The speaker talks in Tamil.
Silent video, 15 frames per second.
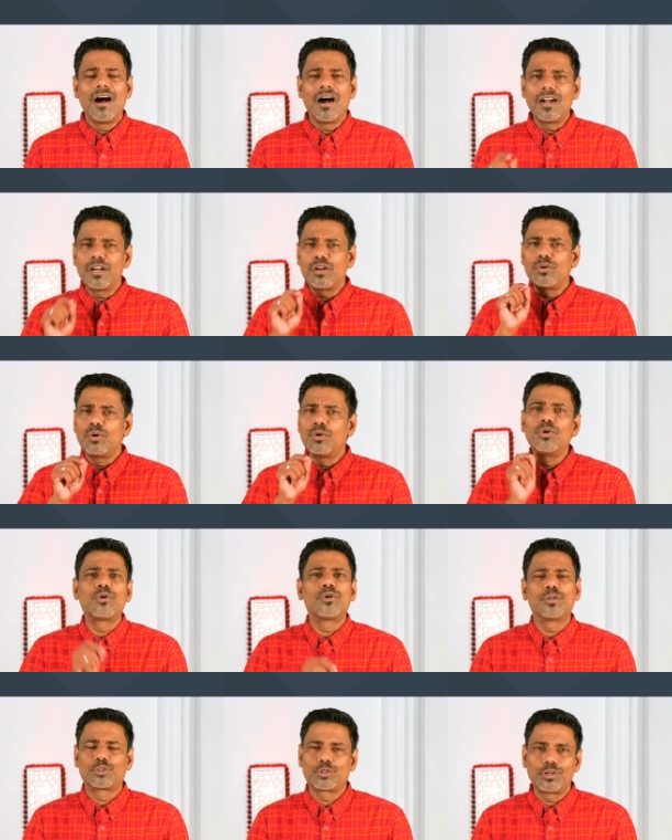ஆண்டு உங்களோடு
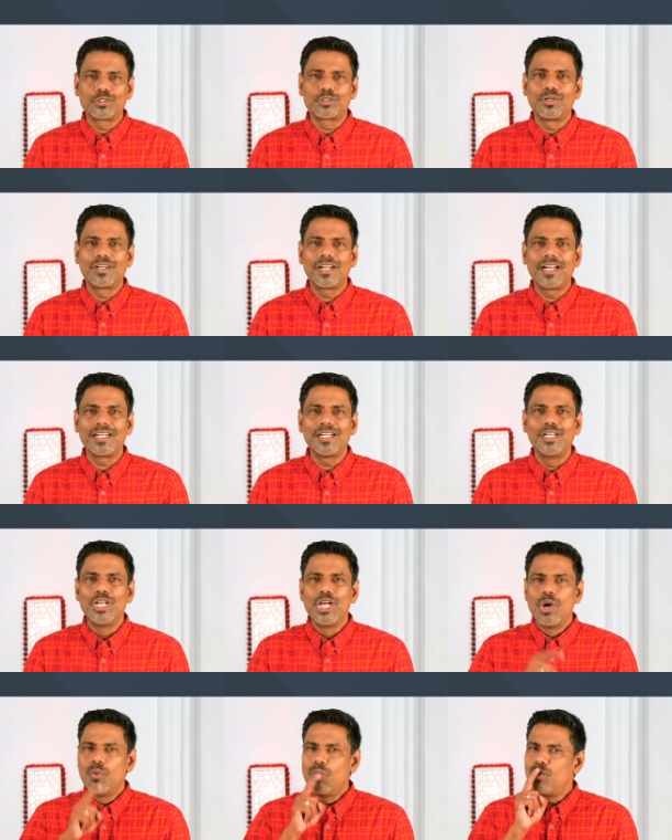கூட சொல்ல சொல்கிறாரு
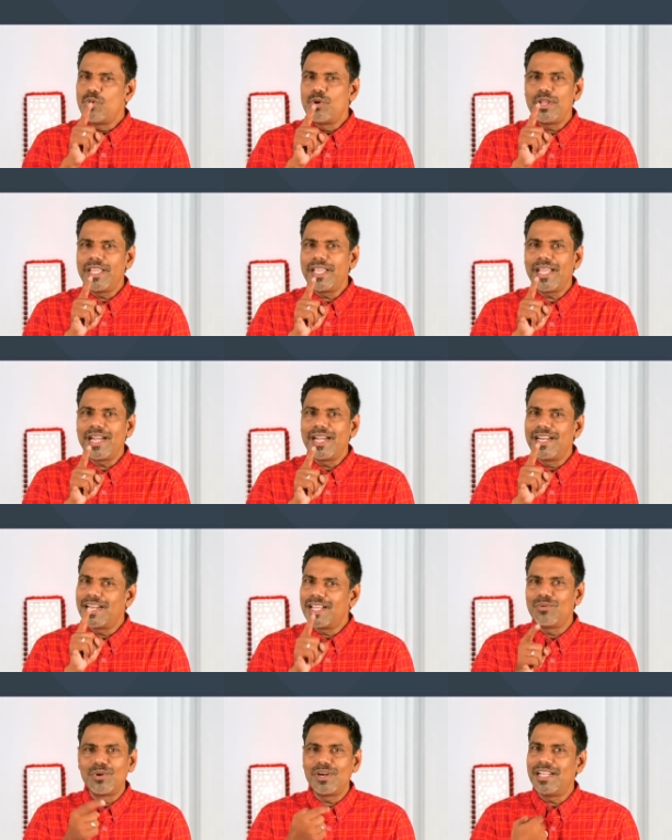உன்னுடைய
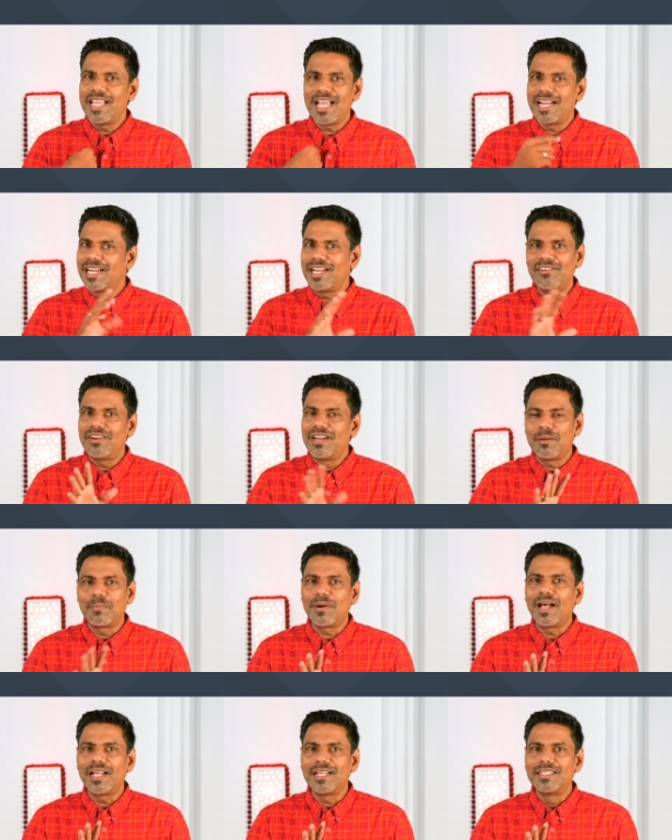நினைவுகள் ஏன் நினைவு
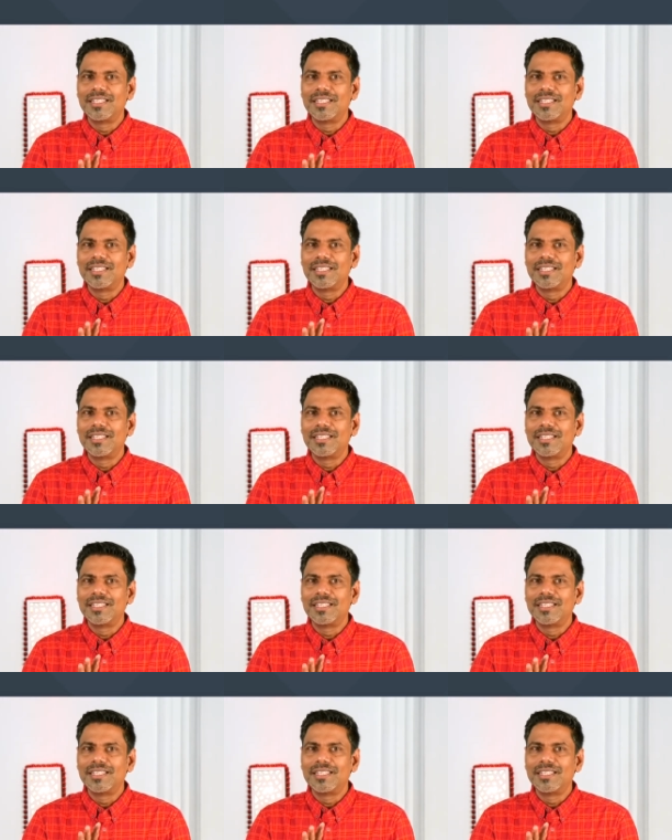இல்லப்பா